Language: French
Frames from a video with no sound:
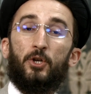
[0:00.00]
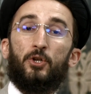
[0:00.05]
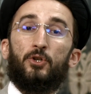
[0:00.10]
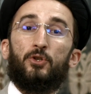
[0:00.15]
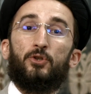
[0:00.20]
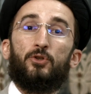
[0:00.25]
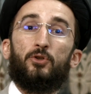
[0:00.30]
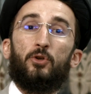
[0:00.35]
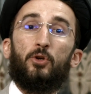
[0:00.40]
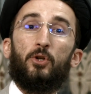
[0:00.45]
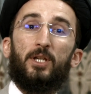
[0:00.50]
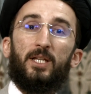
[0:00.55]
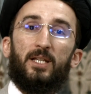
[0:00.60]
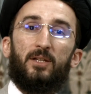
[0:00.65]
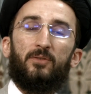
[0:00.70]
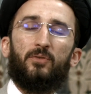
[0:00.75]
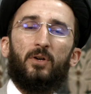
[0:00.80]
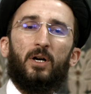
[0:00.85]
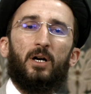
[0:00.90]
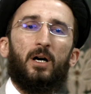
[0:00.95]
Ce
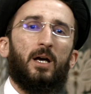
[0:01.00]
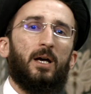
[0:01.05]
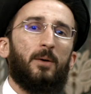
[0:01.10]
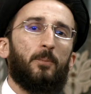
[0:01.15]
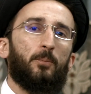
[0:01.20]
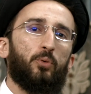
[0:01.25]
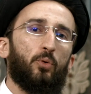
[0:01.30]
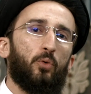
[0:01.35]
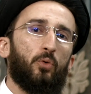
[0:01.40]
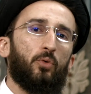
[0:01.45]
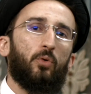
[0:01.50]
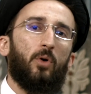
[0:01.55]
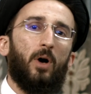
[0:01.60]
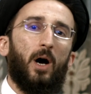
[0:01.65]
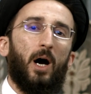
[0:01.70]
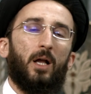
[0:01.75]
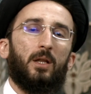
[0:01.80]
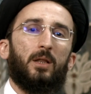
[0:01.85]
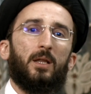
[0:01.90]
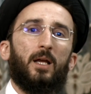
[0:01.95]
livre,
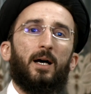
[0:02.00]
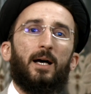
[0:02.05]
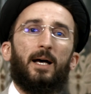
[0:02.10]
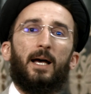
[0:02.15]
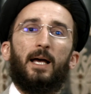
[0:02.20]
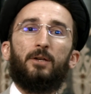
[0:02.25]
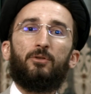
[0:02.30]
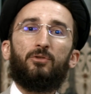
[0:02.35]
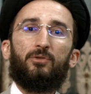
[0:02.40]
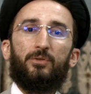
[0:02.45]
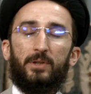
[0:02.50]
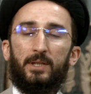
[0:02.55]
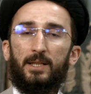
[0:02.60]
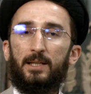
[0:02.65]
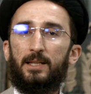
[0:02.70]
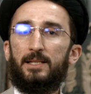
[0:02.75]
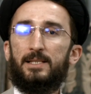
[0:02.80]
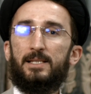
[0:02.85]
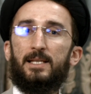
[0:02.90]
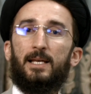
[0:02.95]
pourquoi Allah a
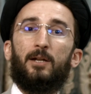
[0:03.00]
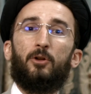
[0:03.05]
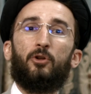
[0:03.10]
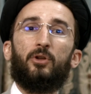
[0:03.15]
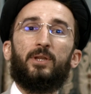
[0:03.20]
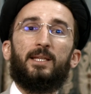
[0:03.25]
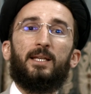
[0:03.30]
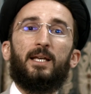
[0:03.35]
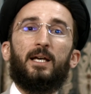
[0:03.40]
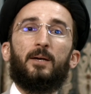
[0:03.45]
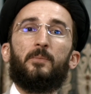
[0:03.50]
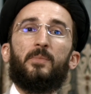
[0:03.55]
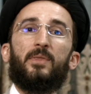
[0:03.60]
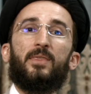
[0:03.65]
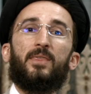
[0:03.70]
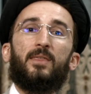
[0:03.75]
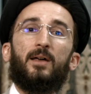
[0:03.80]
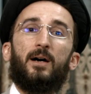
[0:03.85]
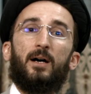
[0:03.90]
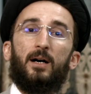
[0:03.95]
utilisé le terme
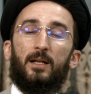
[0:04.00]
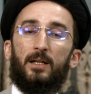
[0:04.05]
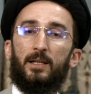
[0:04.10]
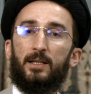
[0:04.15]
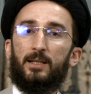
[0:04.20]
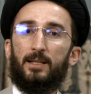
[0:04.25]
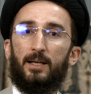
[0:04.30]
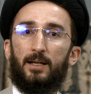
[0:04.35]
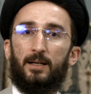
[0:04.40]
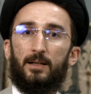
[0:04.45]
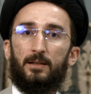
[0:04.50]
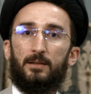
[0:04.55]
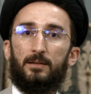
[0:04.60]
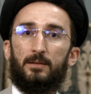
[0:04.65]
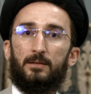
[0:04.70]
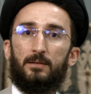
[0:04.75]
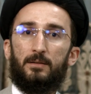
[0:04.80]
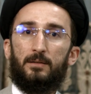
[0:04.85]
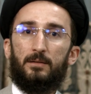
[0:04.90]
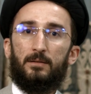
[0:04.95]
dhalika
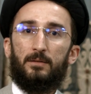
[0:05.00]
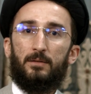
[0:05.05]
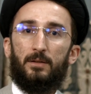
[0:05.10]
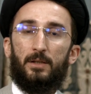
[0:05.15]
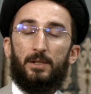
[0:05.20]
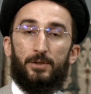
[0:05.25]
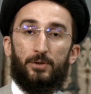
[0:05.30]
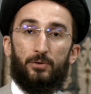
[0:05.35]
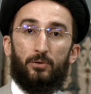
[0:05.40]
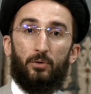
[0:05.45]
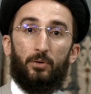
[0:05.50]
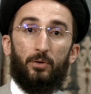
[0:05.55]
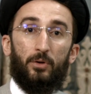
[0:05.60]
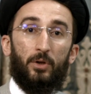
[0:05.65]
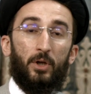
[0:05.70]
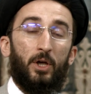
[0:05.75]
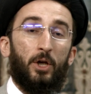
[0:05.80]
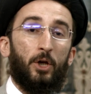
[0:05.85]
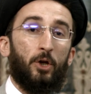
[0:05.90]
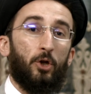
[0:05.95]
Est-ce que
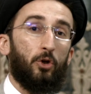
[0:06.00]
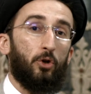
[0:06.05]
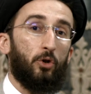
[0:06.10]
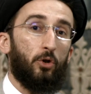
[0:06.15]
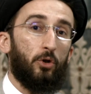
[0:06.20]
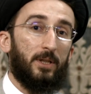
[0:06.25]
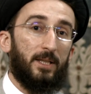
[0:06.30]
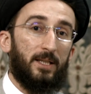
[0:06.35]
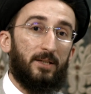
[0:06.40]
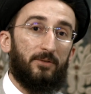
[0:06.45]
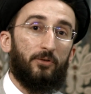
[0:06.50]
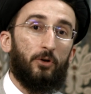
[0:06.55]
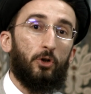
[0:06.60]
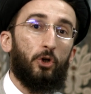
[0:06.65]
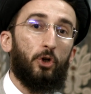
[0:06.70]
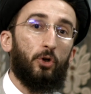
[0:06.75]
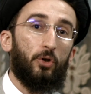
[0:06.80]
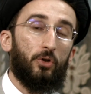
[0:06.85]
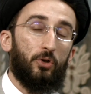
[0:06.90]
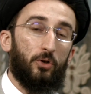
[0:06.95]
le livre,
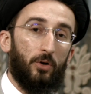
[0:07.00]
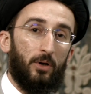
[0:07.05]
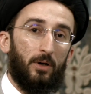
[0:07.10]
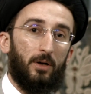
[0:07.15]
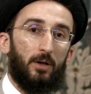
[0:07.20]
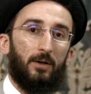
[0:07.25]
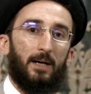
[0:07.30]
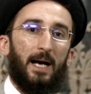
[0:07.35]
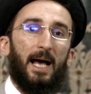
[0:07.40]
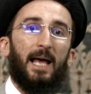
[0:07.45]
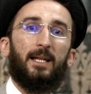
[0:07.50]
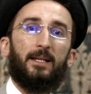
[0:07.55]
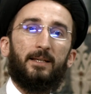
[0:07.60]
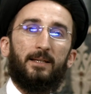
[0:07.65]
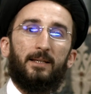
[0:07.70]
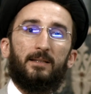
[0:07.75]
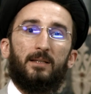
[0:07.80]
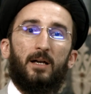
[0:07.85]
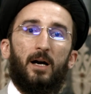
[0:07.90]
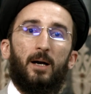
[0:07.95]
le Coran,
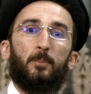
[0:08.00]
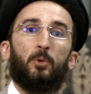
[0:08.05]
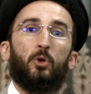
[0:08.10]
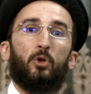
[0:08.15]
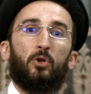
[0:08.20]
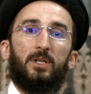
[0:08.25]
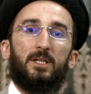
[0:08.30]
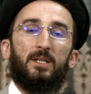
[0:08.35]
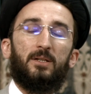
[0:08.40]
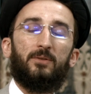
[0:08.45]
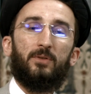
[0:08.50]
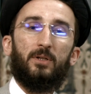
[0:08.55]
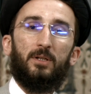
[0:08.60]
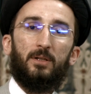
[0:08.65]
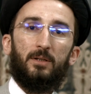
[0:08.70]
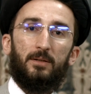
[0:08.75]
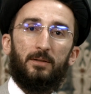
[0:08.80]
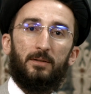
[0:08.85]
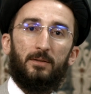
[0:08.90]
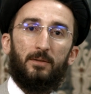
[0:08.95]
al-kitab, le
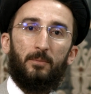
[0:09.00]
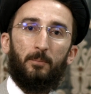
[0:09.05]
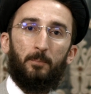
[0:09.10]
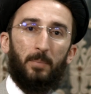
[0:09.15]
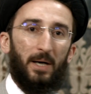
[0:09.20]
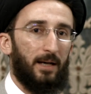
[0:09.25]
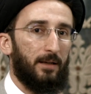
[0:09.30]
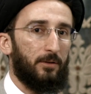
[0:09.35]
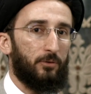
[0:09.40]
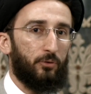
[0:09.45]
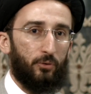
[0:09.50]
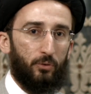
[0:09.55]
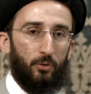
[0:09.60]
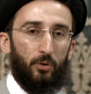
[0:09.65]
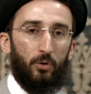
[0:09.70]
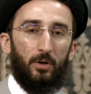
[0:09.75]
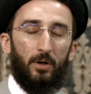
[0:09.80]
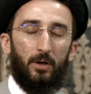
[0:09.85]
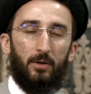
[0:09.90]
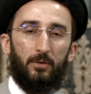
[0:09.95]
livre, parle du
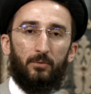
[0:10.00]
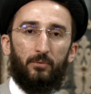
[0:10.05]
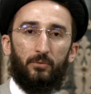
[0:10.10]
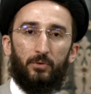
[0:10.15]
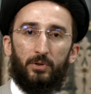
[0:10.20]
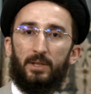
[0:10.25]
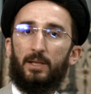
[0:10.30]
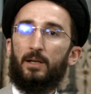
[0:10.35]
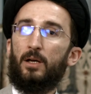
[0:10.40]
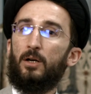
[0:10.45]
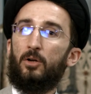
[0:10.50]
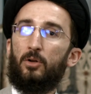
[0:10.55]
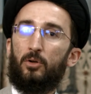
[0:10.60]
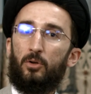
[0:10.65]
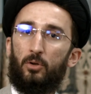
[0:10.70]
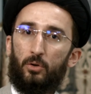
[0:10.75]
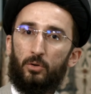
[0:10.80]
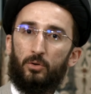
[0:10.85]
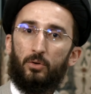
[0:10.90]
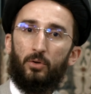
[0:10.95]
Coran, veut dire
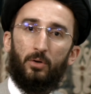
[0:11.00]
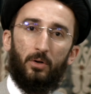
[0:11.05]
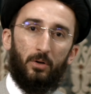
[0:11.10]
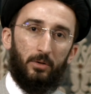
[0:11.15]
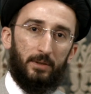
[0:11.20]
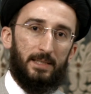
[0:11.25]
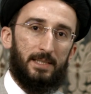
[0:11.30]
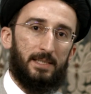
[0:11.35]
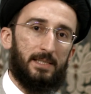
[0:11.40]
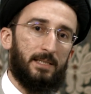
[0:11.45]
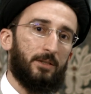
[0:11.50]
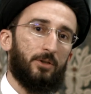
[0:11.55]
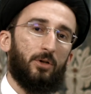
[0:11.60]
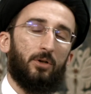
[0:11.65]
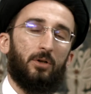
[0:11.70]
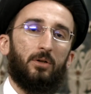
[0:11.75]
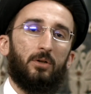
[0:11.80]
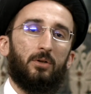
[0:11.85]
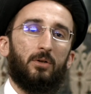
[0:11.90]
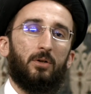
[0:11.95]
le Coran, ici
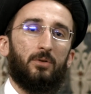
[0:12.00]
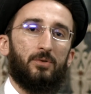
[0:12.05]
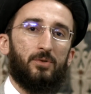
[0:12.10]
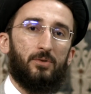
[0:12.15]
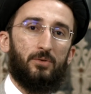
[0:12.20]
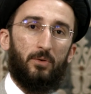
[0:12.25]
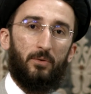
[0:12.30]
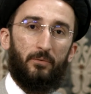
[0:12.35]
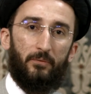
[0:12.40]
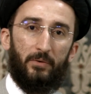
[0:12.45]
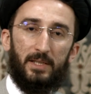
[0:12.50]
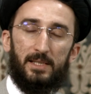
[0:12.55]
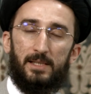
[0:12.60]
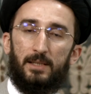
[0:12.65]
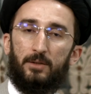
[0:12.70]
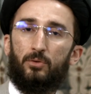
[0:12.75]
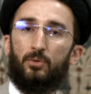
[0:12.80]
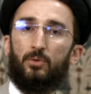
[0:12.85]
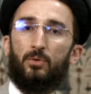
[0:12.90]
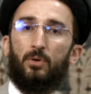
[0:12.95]
dans ce
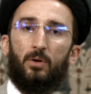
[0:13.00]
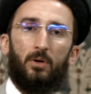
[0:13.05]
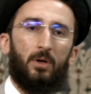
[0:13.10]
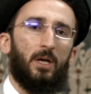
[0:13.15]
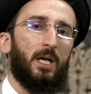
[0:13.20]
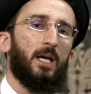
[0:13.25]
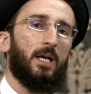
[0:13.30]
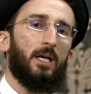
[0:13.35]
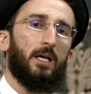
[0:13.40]
verset du Coran.